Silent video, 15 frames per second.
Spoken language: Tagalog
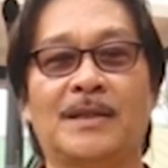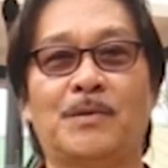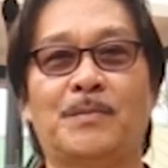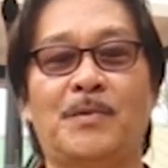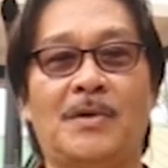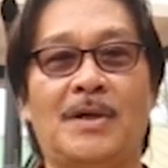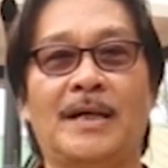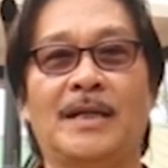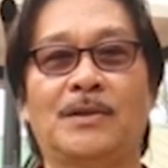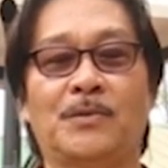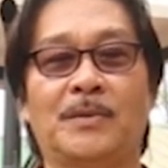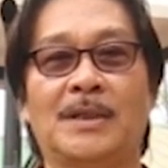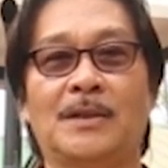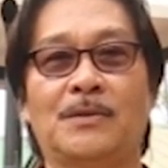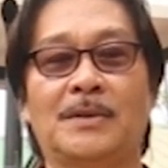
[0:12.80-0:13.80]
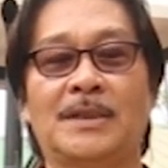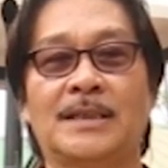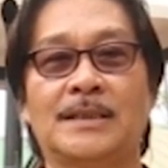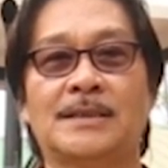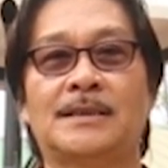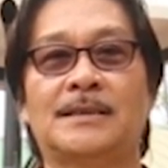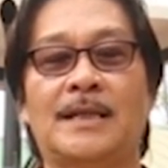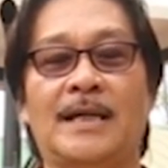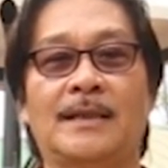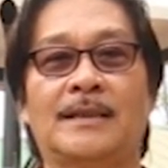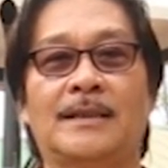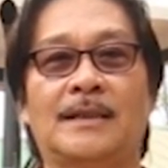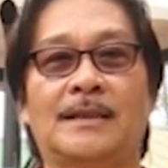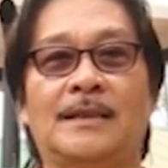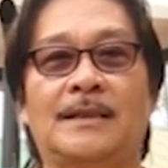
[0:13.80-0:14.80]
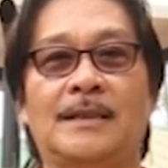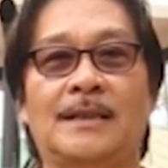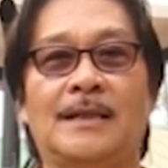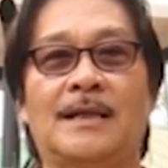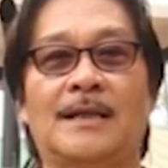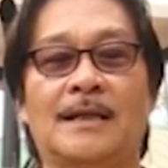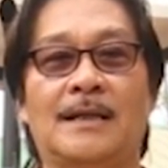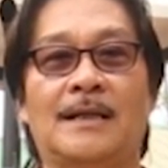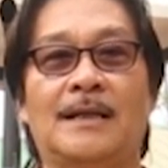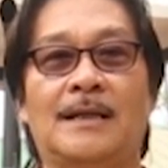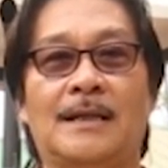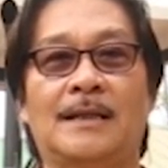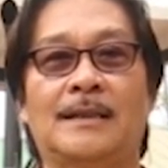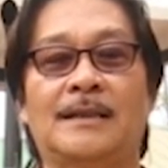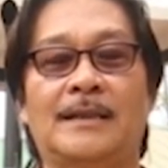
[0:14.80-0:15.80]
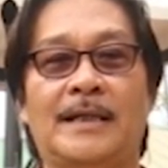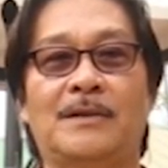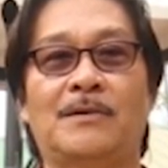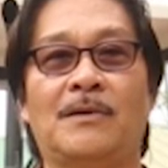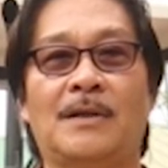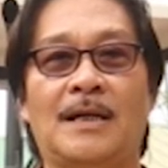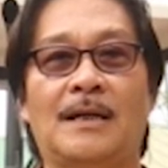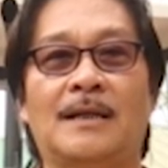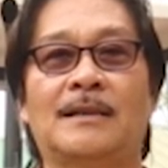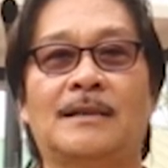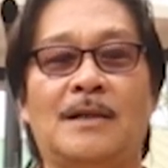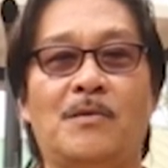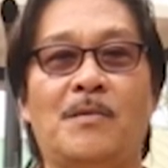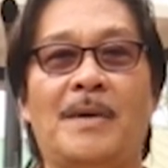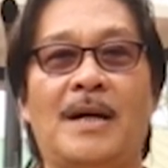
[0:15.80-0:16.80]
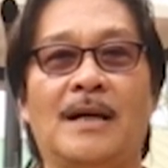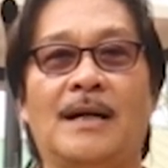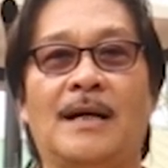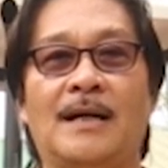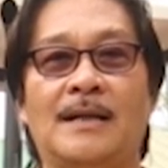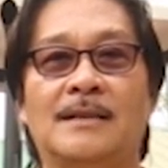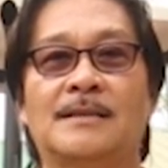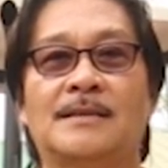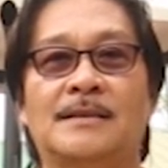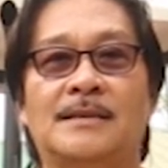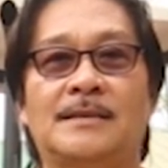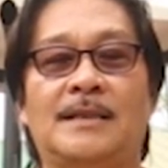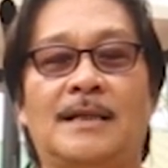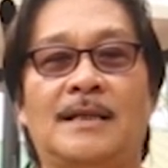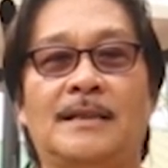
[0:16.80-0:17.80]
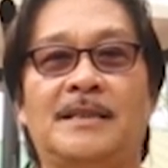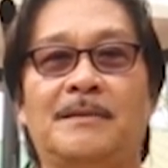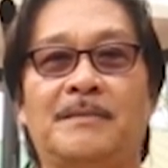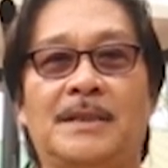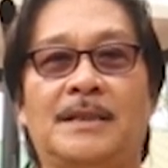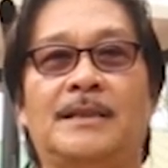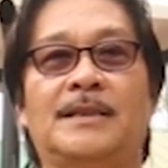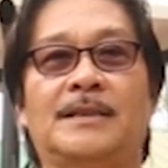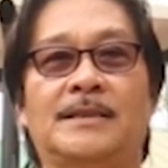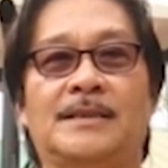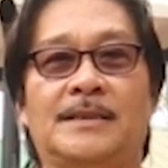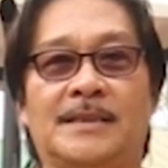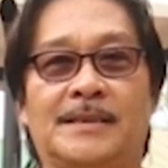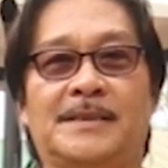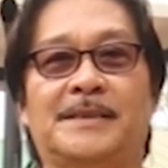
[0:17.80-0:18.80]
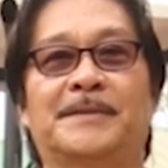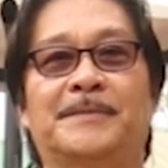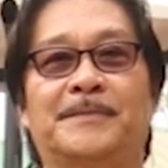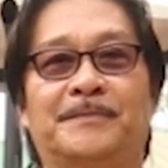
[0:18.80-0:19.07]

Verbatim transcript: Ito po ay tuwing lunes, 9.30 hanggang 10 ah, o'clock ng umaga, CLTV 36.